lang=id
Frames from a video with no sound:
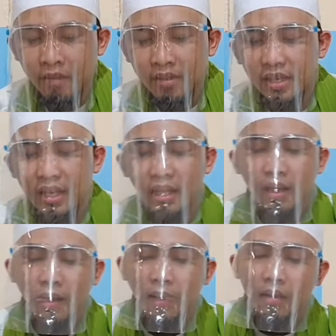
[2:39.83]
Jadi
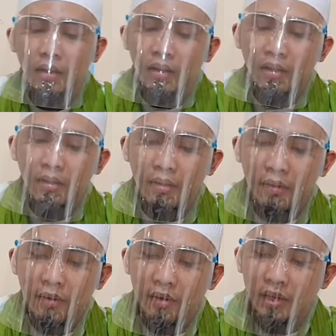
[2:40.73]

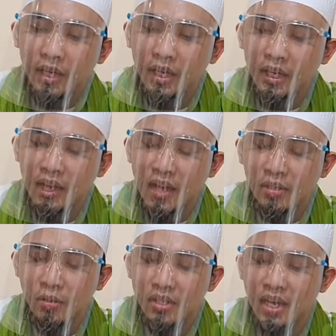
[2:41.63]
ini
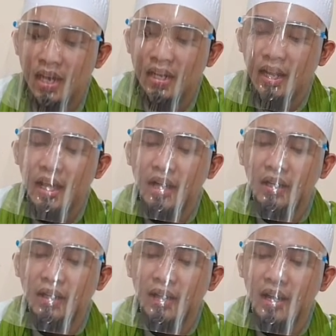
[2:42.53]
kasusnya
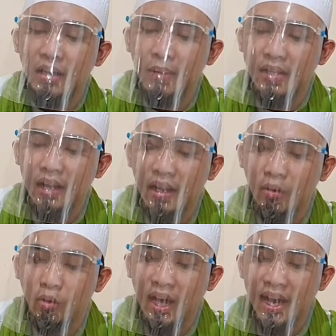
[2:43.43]
adalah kita lagi baca
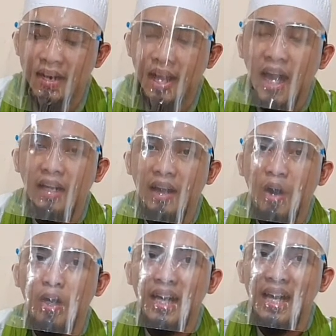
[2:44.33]
Al-Quran, ada
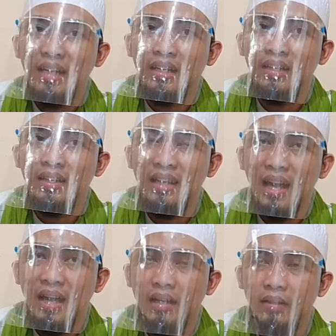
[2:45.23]
orang
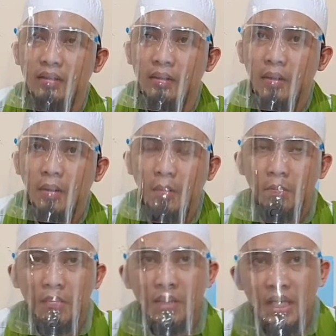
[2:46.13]
yang
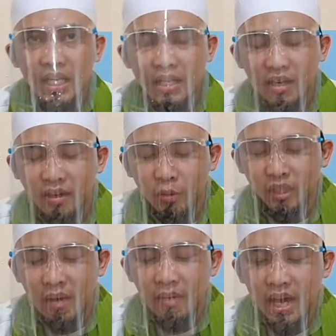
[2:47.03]
memiliki
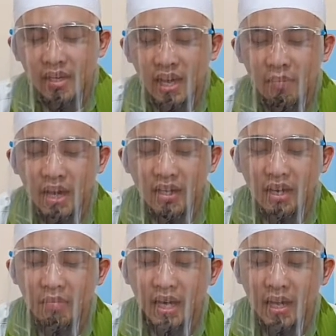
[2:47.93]
keutamaan dalam
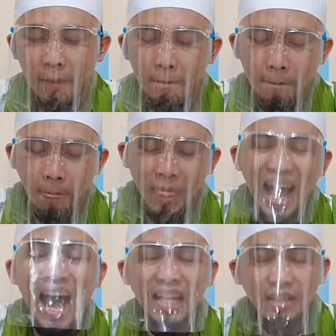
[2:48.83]
agama,
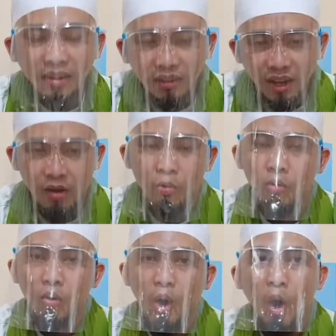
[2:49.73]

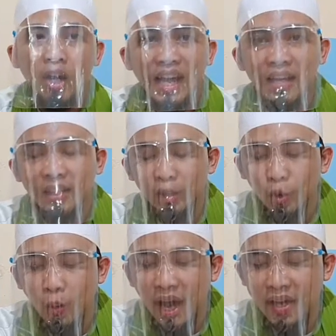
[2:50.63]
atau orang
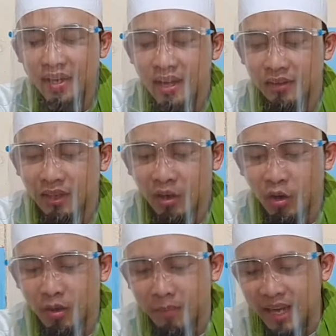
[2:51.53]
tua yang
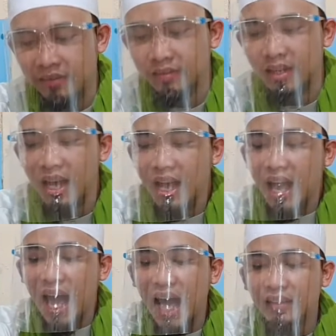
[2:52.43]
terhormat
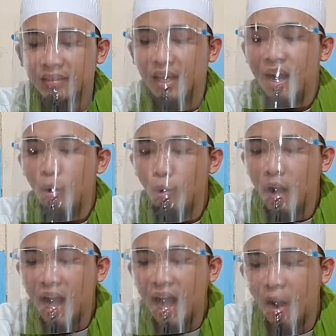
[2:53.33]

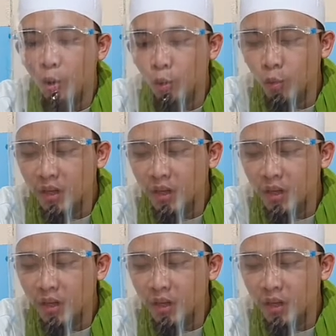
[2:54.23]
atau au